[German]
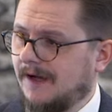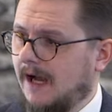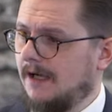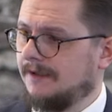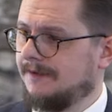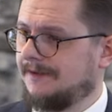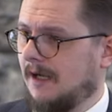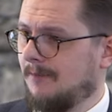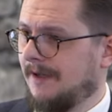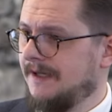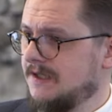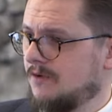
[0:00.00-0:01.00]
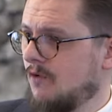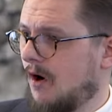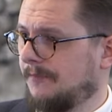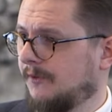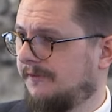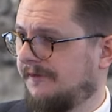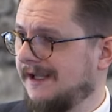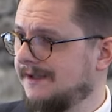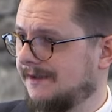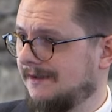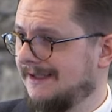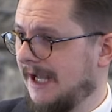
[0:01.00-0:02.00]
Frage ist aber nicht nur, ob du
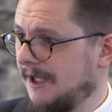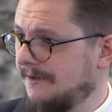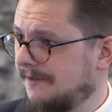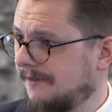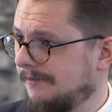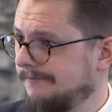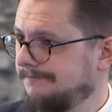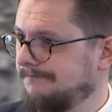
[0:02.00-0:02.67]
Pfingsten kennst,